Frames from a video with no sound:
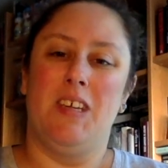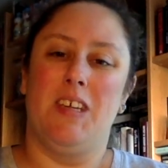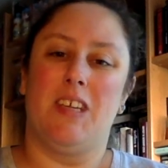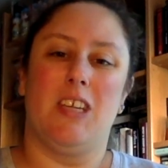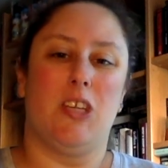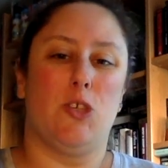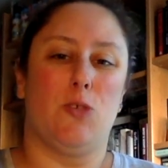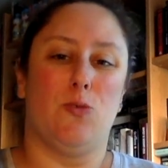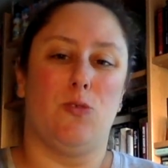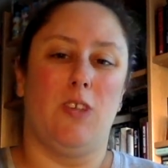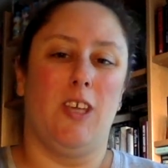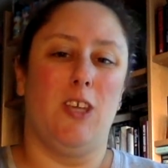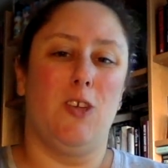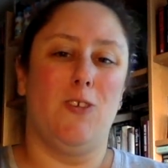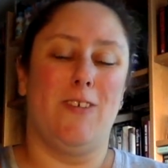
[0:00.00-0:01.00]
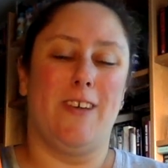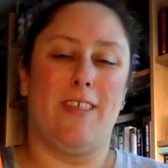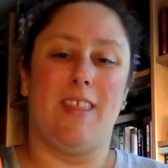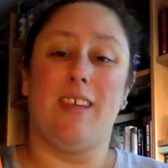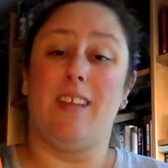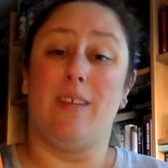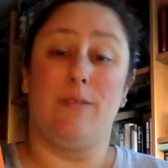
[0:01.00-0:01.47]
que es un niño que
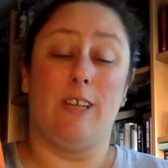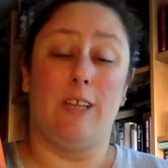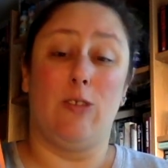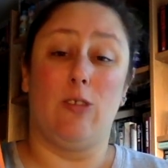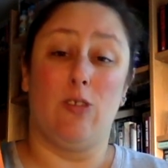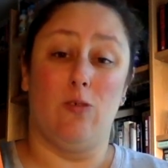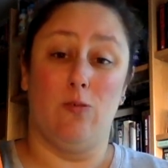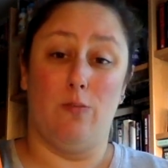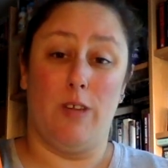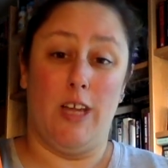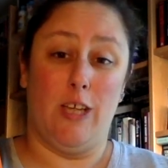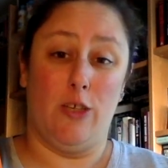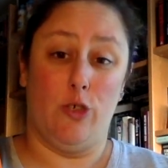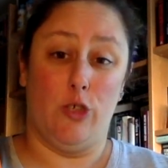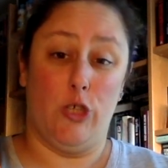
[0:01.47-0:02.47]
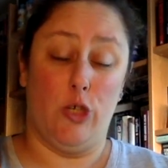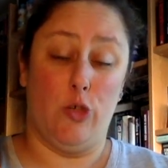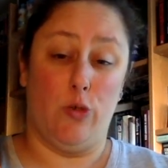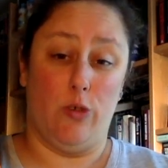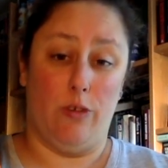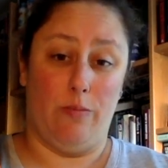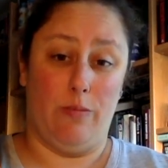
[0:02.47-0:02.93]
celebrando el cumpleaños de
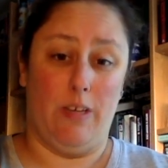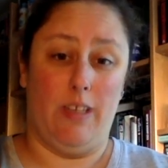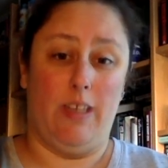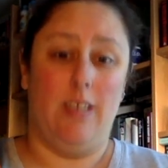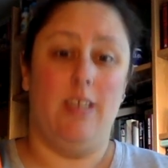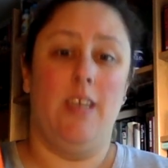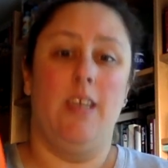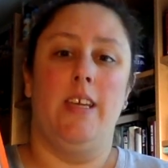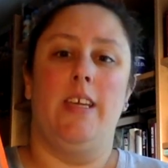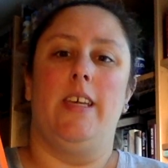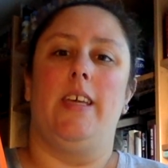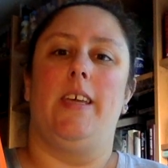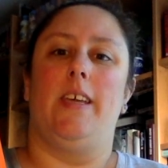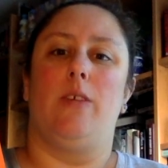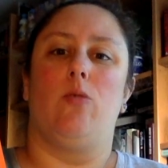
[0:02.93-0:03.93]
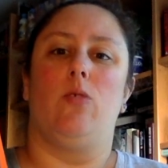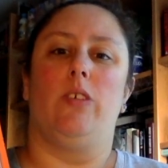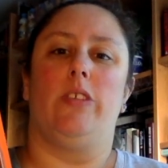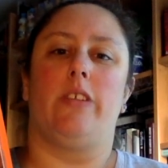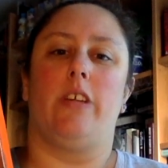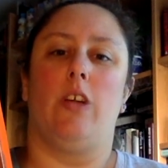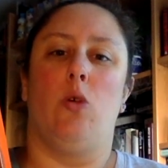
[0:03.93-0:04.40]
su hermana
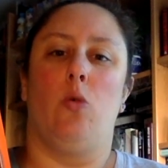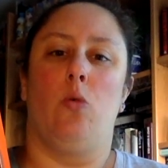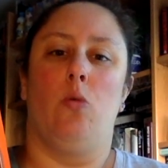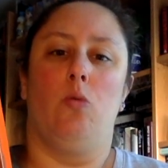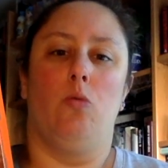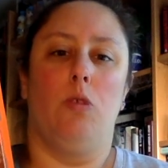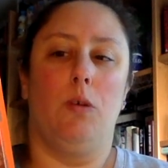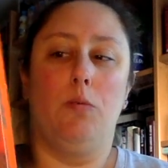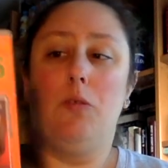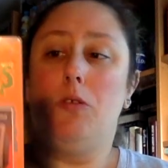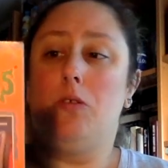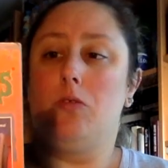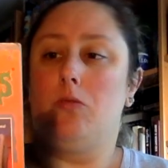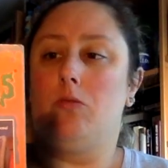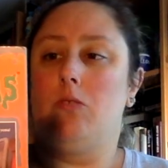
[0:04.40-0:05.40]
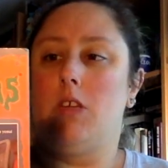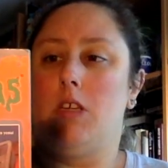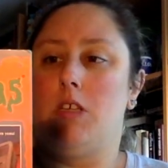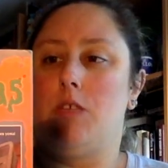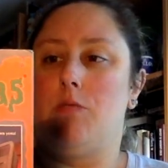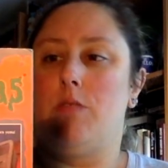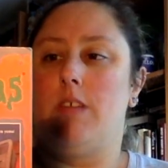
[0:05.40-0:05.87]
encuentra un huevo con
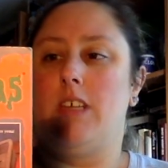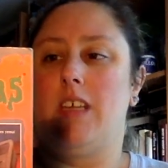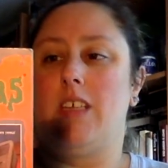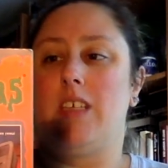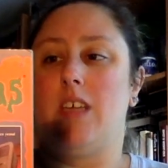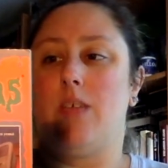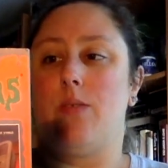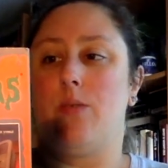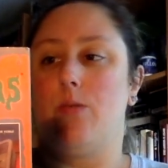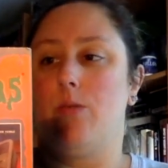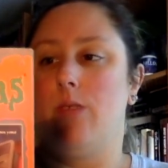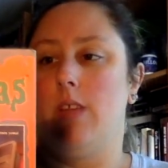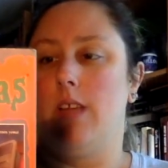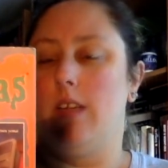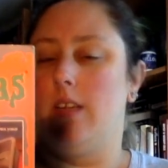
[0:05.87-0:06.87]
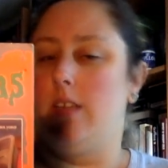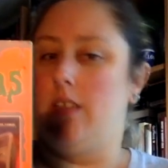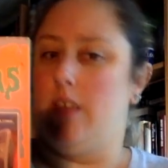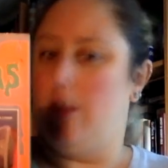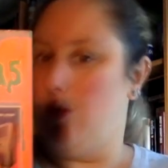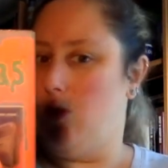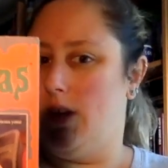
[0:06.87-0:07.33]
unas venas azules
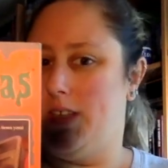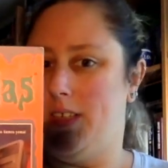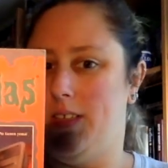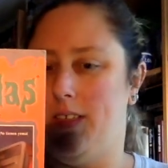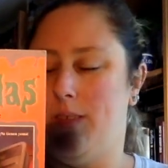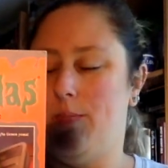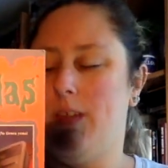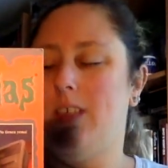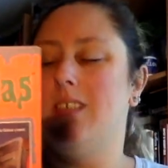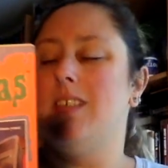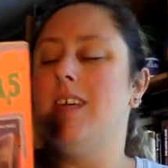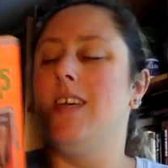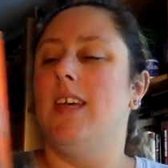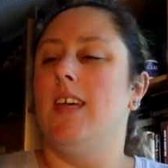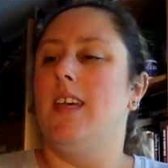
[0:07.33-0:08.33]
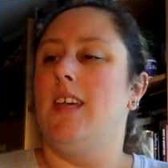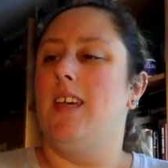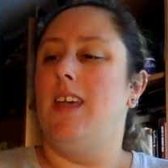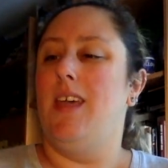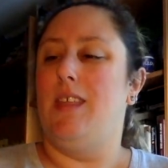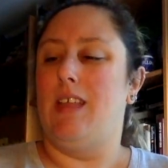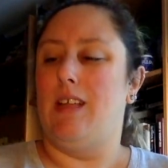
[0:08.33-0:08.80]
y rojas y demás,
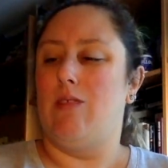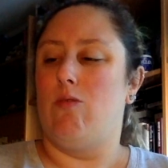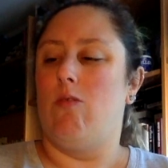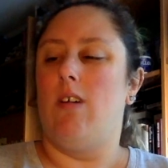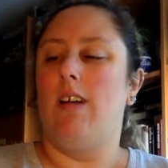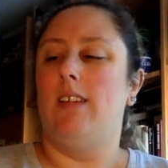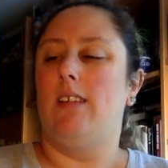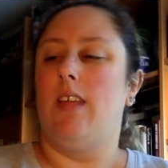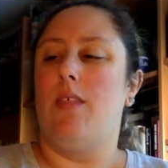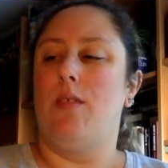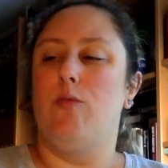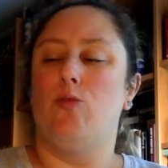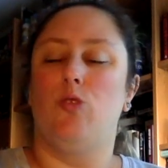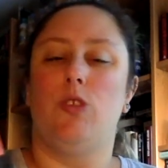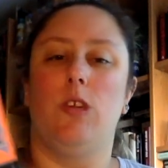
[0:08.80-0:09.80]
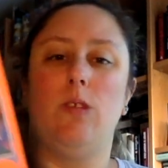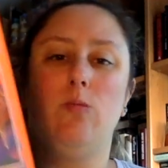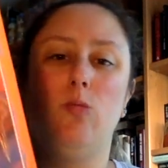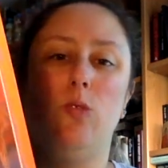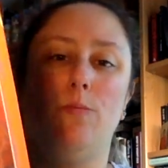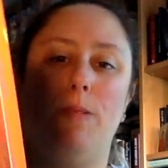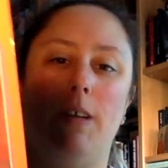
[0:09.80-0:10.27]
y del cual nace un ser
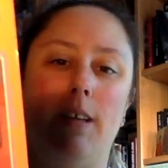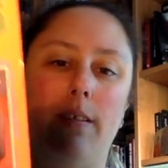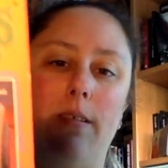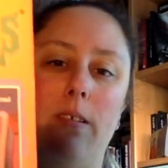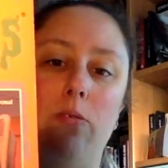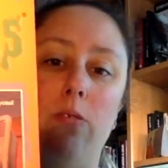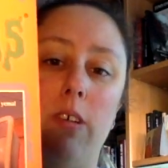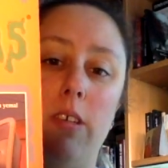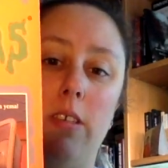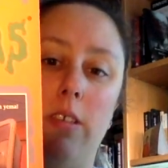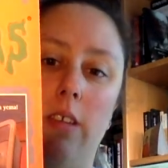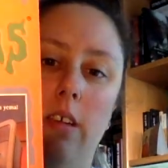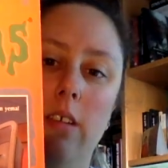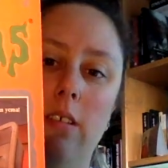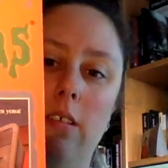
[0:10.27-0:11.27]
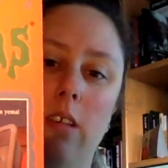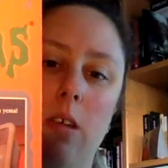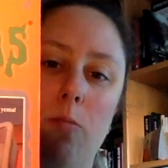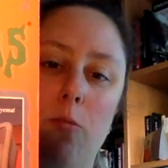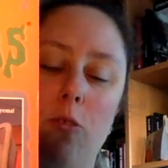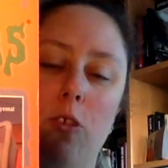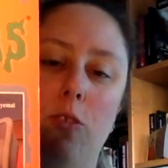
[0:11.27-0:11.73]
muy parecido a este,
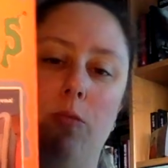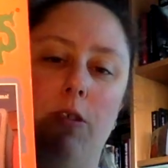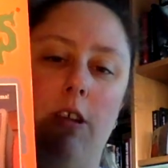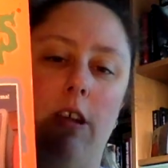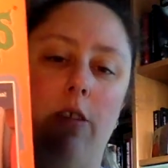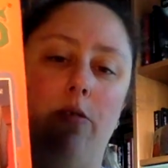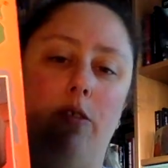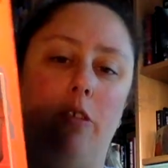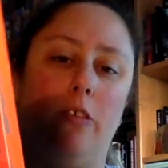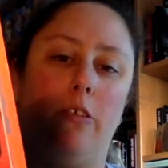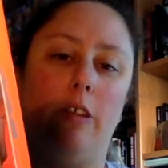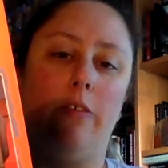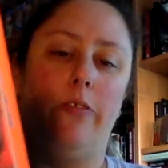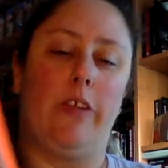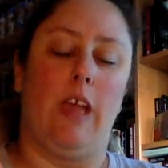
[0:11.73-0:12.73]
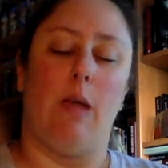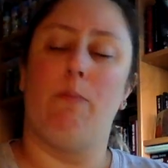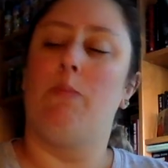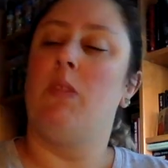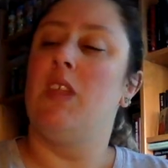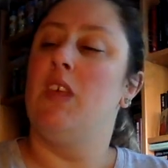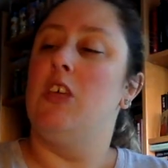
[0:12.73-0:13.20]
que podéis ver en la fotografía.
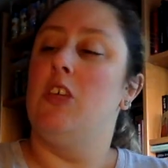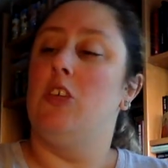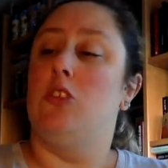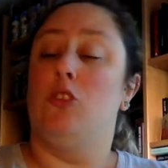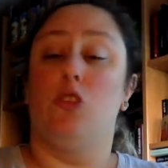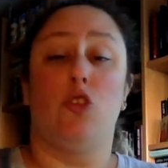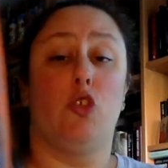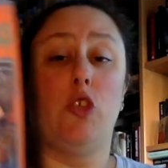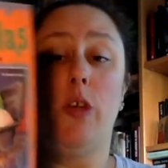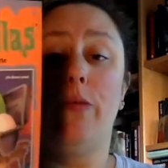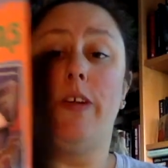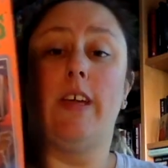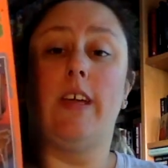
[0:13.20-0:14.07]
No sabe